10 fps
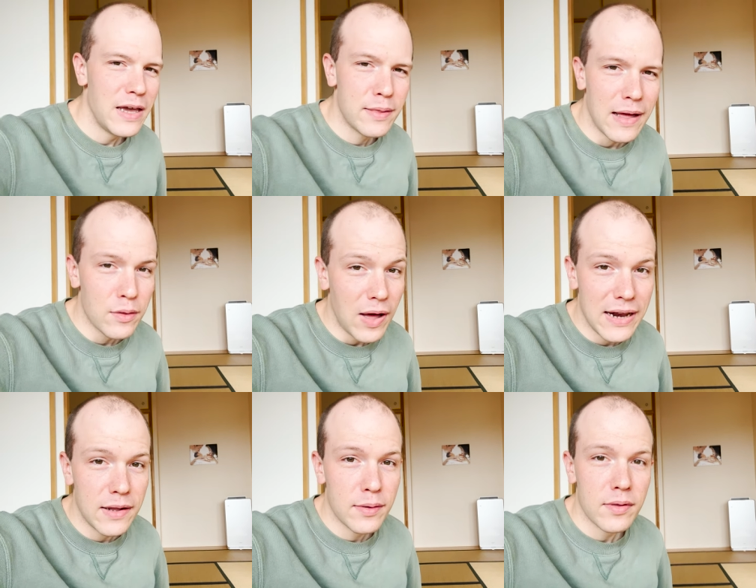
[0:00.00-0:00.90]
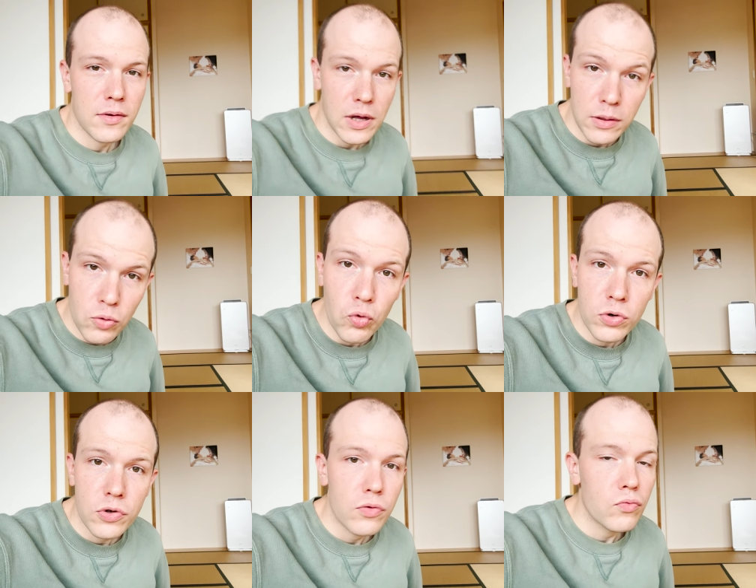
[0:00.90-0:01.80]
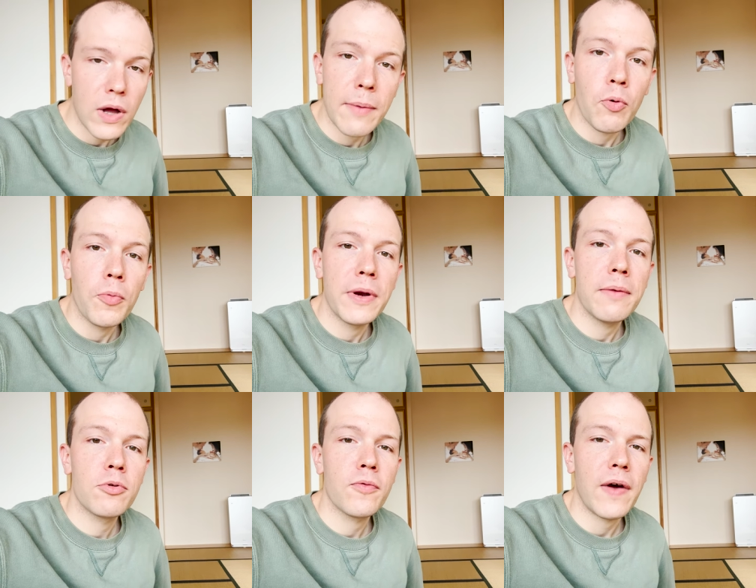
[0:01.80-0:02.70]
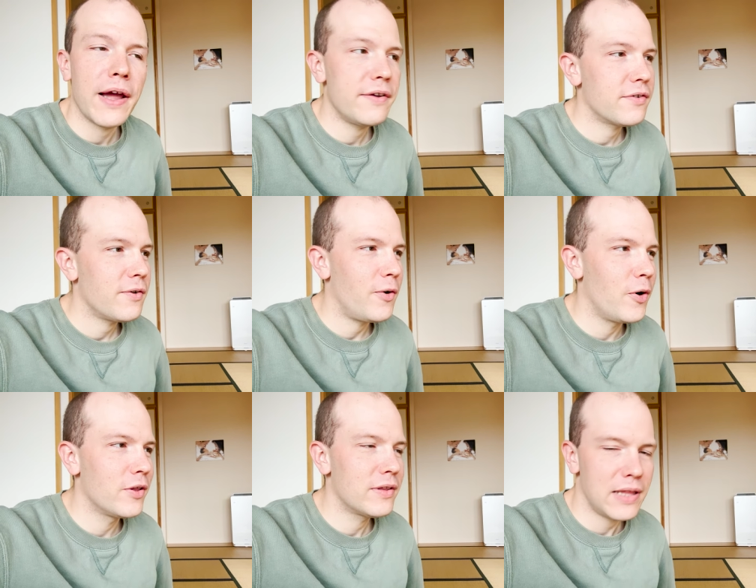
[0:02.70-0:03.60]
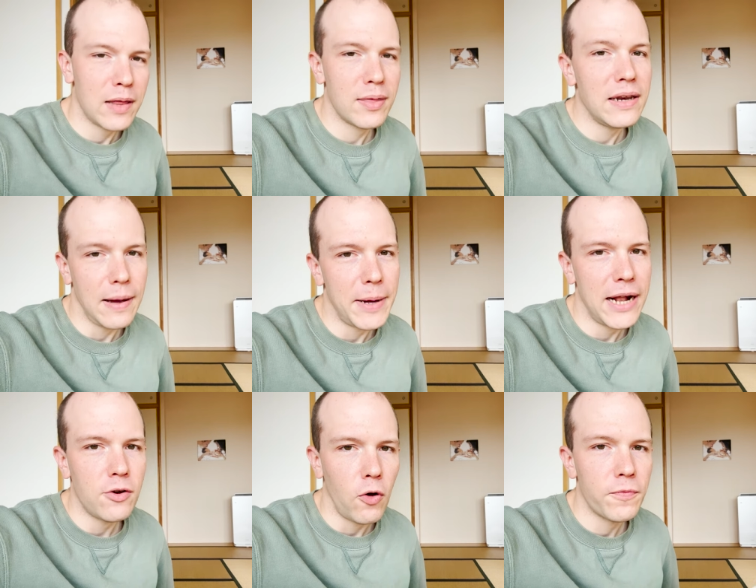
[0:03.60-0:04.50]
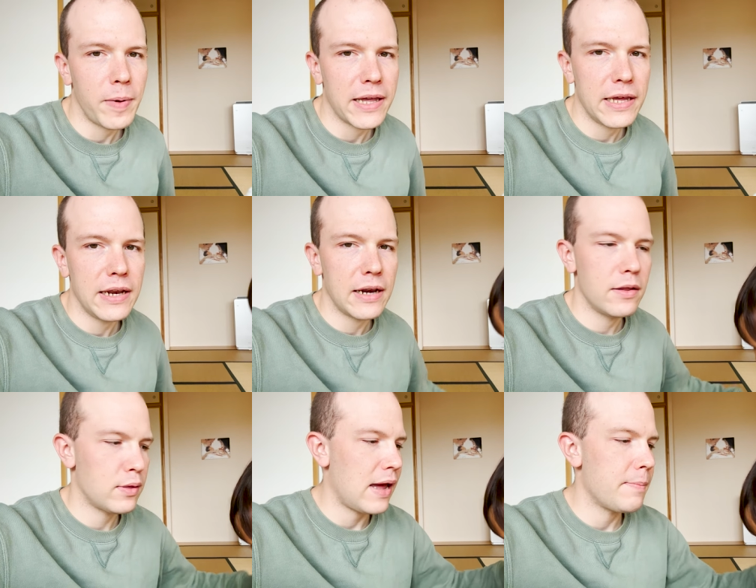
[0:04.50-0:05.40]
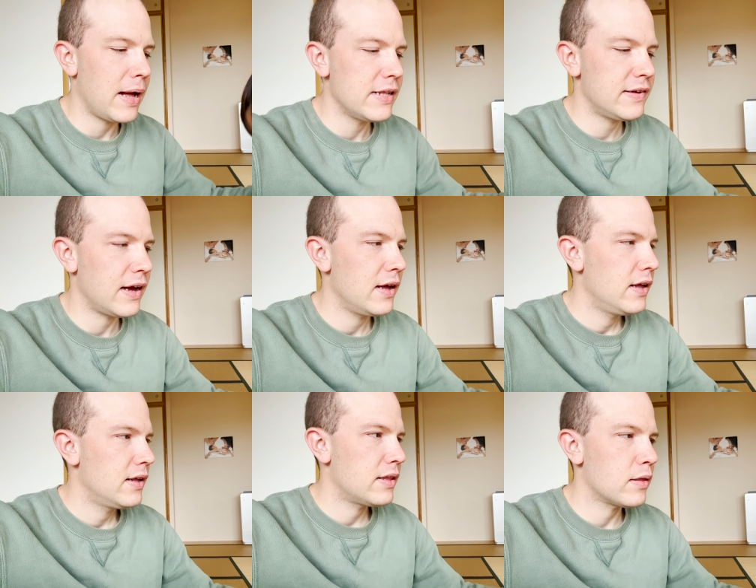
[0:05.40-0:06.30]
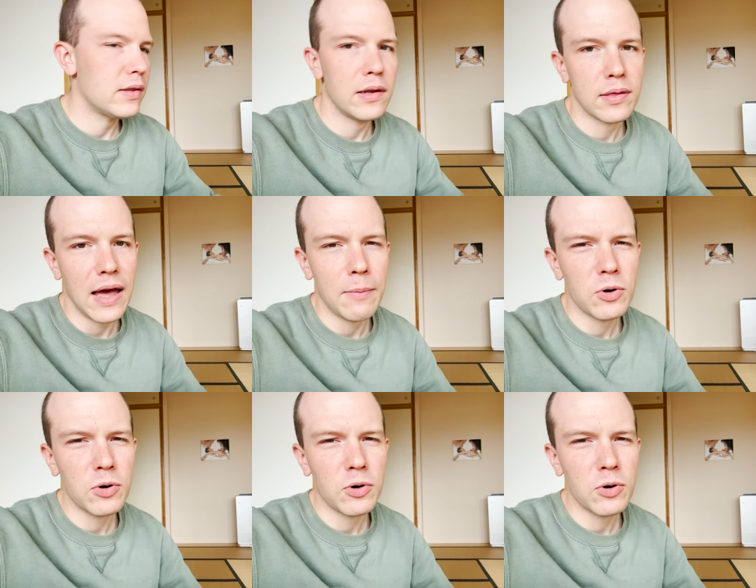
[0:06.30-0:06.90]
Ist also alles ganz gut, kein Problem soweit. Und das seht ihr aber halt oft bei Kindern in seinem Alter, dass die das haben.